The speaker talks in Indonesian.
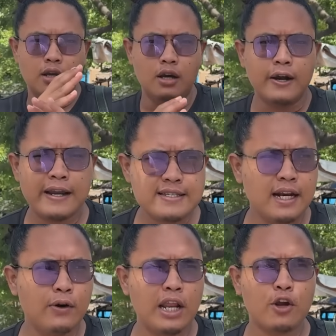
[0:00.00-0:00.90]
Oke,
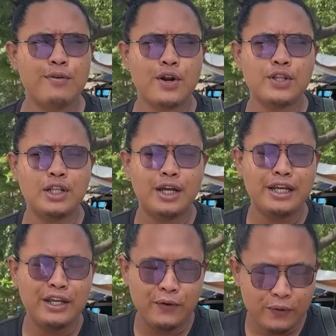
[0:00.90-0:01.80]
Assalamualaikum
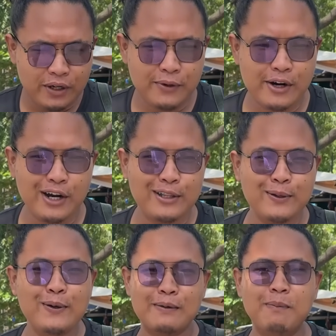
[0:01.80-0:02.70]
warahmatullahi
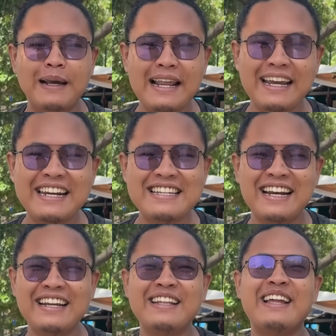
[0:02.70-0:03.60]
wabarakatuh. Kembali lagi di
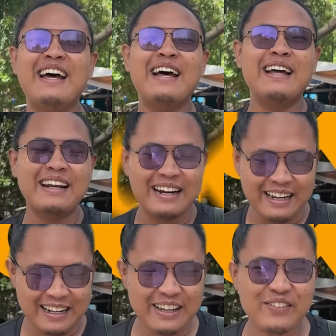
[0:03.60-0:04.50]
channel kita,
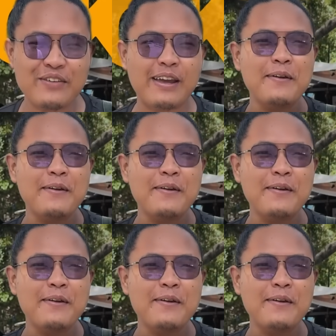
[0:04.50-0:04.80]
Ricky Peteng.